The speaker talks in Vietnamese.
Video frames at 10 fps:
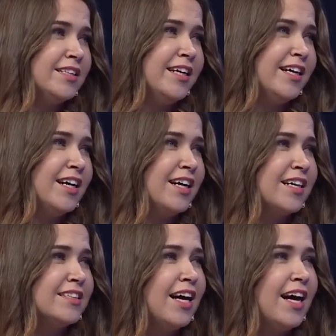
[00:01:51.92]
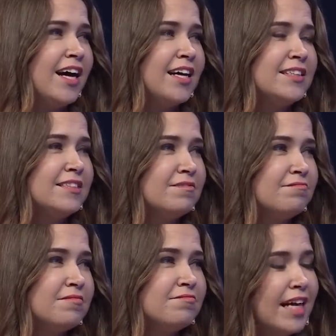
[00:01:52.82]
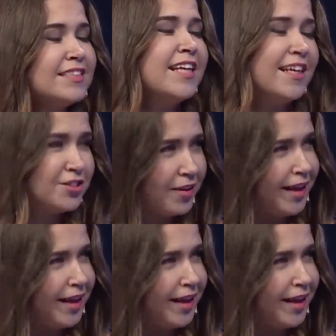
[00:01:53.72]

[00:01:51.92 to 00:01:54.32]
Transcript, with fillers: thì à, người ta ừ, đã tên cho